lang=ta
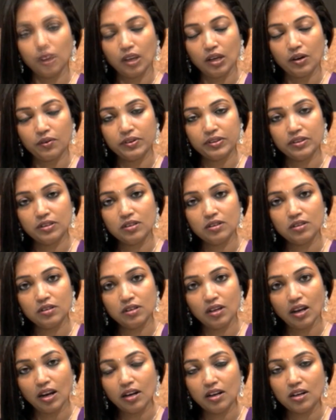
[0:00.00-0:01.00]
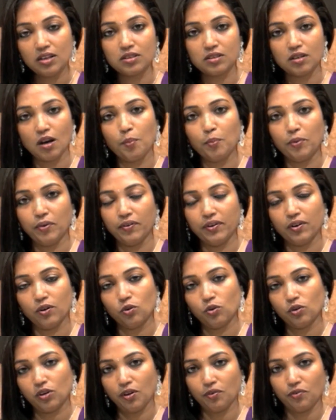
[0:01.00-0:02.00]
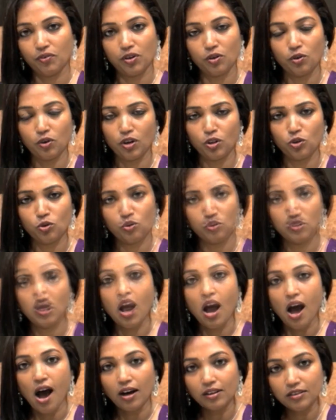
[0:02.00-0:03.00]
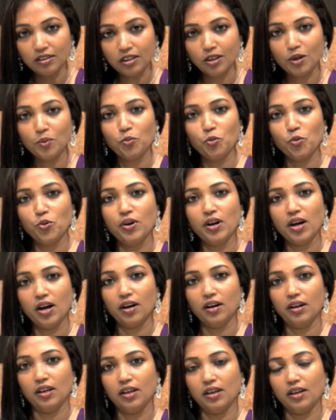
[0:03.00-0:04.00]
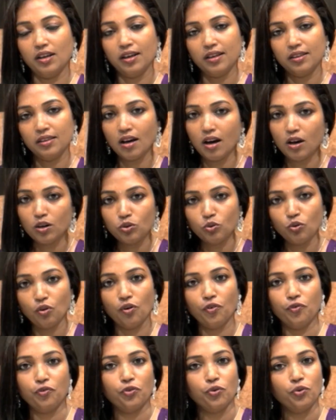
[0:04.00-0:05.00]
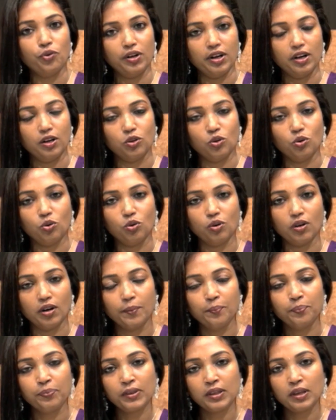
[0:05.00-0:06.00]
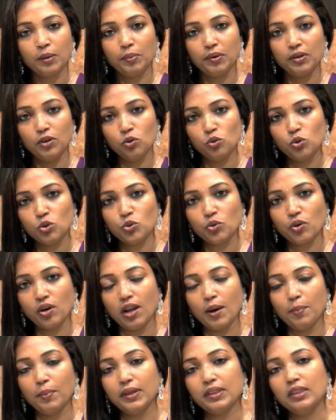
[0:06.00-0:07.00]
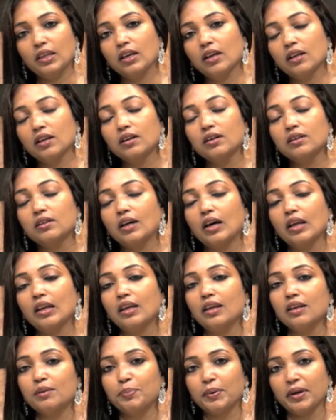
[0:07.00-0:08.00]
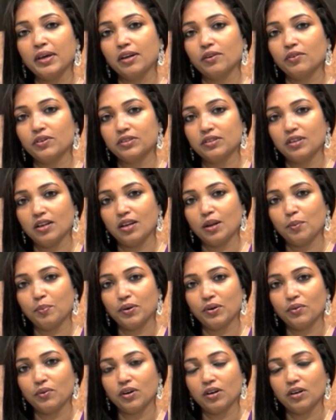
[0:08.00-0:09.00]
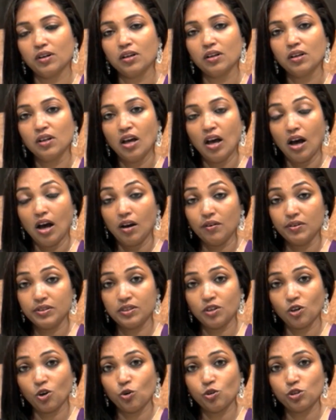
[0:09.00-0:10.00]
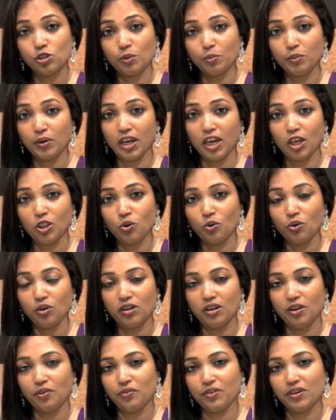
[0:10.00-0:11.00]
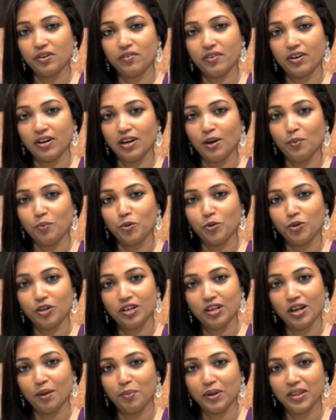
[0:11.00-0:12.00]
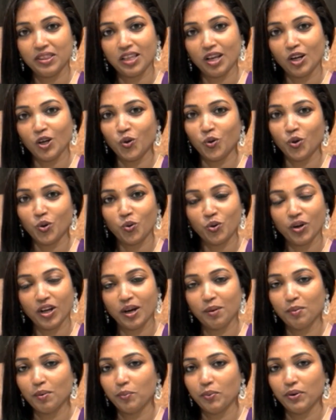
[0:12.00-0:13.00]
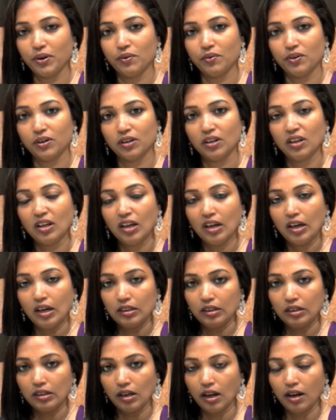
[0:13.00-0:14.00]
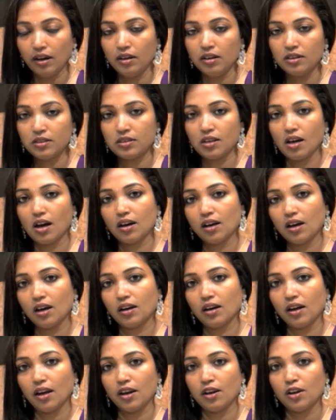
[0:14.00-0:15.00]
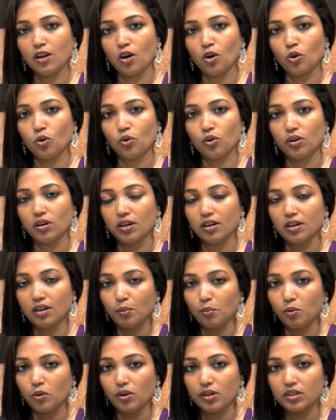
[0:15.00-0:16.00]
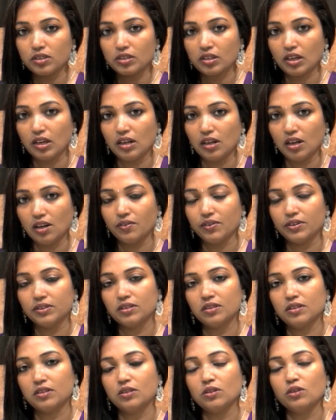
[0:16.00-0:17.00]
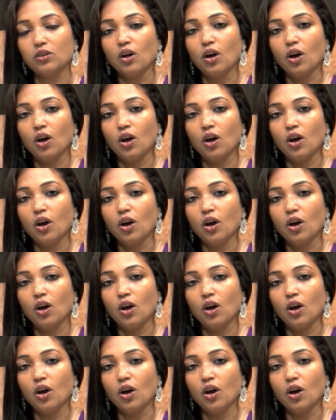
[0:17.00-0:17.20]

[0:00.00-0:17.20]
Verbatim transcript: நீங்கள் வந்து என்ன சாப்பிடுவீங்களோ டிஃபனோ ஏதோ அதுக்கு முன்னாடி ஏதாவது ஒரு ஃப்ரூட் எடுத்துக்கோங்க இப்போ யூஸ்வலாக பார்த்தீங்கன்னா நிறைய பேருக்கு வந்து என்ன பண்ணுவாங்கன்னா அவசர அவசரமாக ஏதோ ஒரு டிஃபனை வாயில் போட்டுட்டு அப்படியே தண்ணி கூட குடிக்காமல் போயிடுவாங்க அந்த ட்ரைனஸ் ஆக ஆக என்ன ஆகும்னா நம்மளோட ஸ்கின்ல வந்துட்டு